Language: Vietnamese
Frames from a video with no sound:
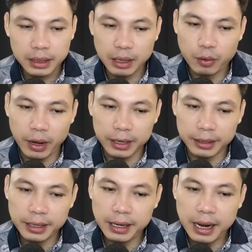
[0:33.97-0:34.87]
Lão
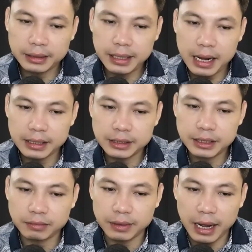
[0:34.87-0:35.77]
Hoàng đi lang thang
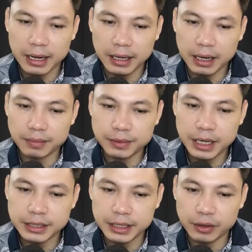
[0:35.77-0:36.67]
trong làng cầm
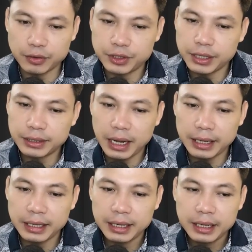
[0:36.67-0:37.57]
chai rượu trên
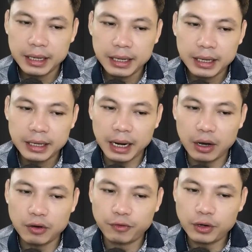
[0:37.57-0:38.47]
tay.
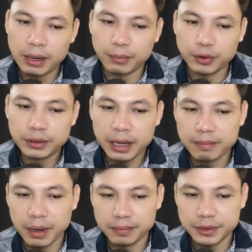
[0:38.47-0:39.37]
Lão vốn là một tay
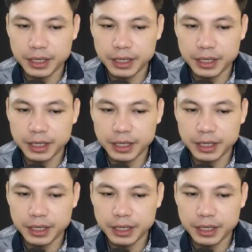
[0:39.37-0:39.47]
bợm